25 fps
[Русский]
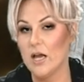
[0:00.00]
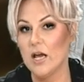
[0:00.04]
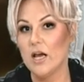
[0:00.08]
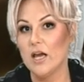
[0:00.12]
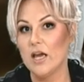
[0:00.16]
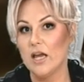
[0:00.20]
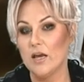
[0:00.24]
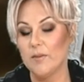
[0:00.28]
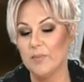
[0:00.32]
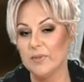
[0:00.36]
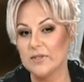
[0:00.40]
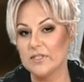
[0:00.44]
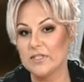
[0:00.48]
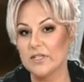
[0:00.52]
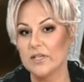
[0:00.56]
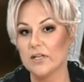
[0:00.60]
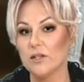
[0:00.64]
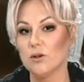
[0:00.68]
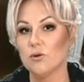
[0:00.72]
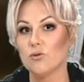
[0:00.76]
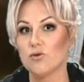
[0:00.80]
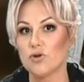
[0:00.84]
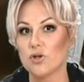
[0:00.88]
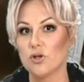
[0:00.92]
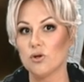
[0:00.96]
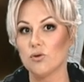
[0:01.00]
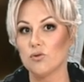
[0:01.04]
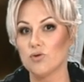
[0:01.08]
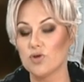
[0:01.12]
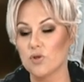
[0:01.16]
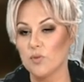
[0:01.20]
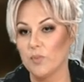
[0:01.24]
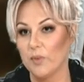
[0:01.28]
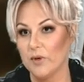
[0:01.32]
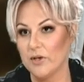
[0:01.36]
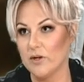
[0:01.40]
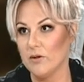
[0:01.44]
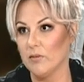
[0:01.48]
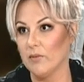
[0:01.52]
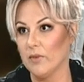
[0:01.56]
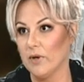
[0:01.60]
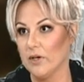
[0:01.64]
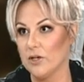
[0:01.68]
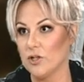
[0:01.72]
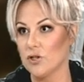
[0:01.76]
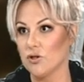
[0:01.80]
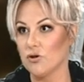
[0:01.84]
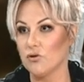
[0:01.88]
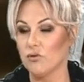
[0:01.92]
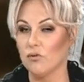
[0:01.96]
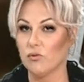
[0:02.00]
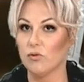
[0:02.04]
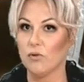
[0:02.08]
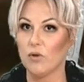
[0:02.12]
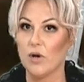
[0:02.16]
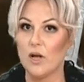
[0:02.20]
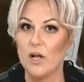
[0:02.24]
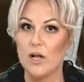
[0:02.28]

и пациент должен тоже понимать, что